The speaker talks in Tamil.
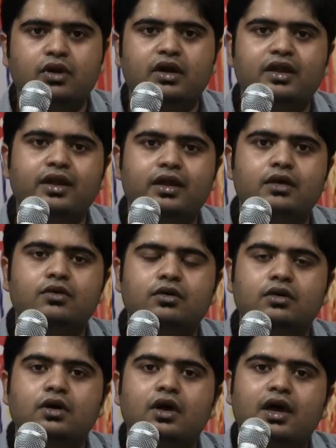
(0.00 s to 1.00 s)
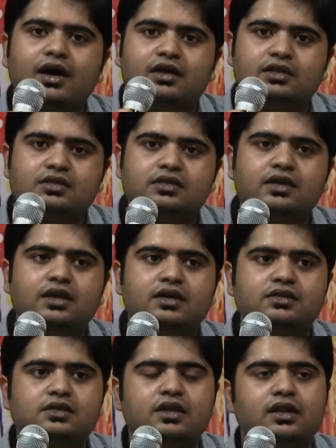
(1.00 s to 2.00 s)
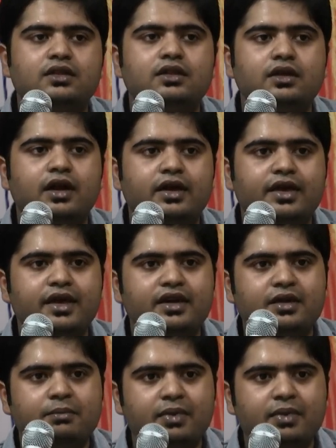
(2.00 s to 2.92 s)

ஒரு லிரிக்கும் அந்த சிங்கர்ஸ்லேருந்து நான் கேட்ட